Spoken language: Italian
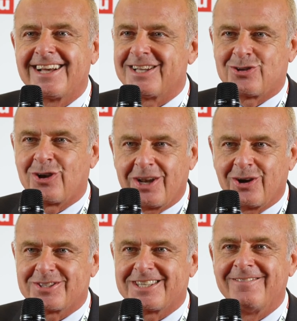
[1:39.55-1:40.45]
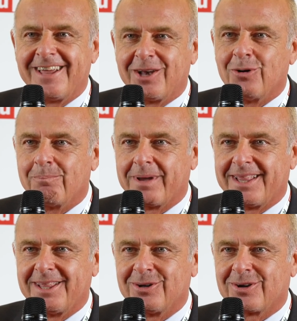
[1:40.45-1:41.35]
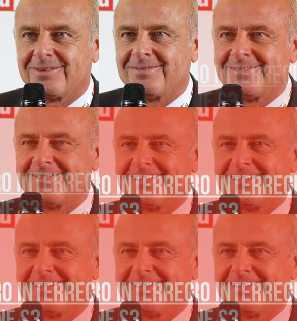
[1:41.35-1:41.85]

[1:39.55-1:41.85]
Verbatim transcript: che sono i nostri veri competitor.